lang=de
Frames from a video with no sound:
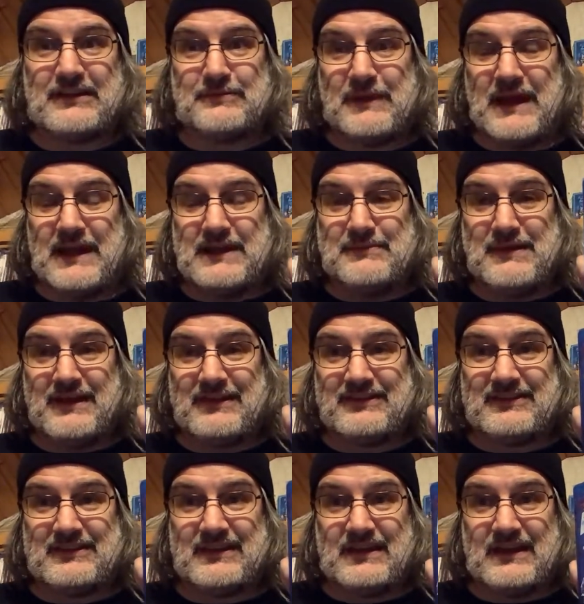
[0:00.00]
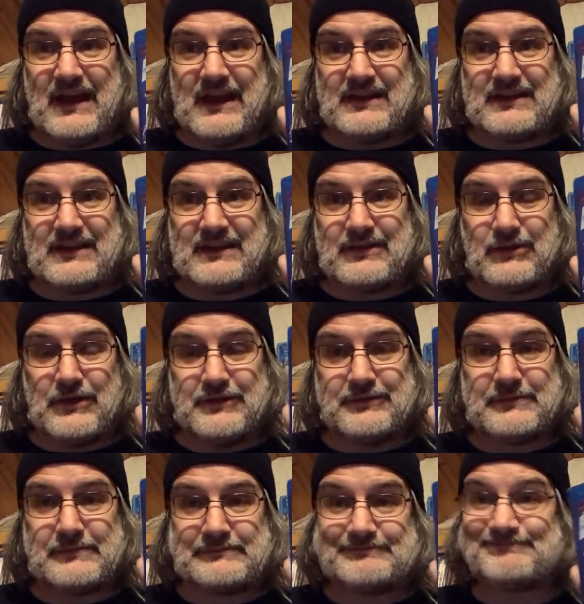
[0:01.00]
dass bei Animax die Uncut
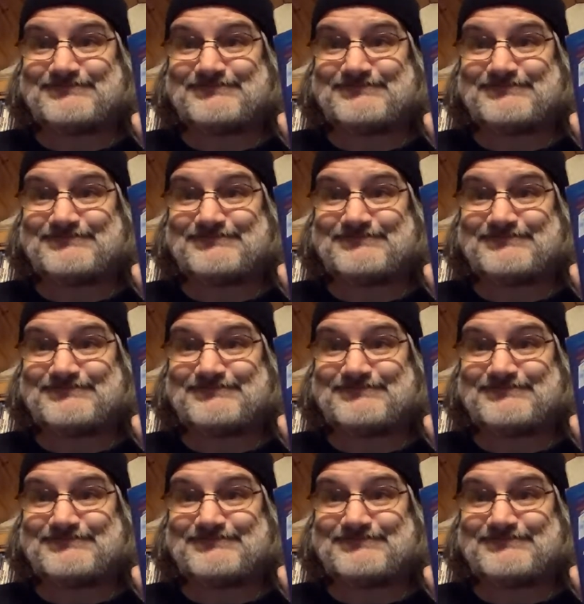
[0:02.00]
läuft.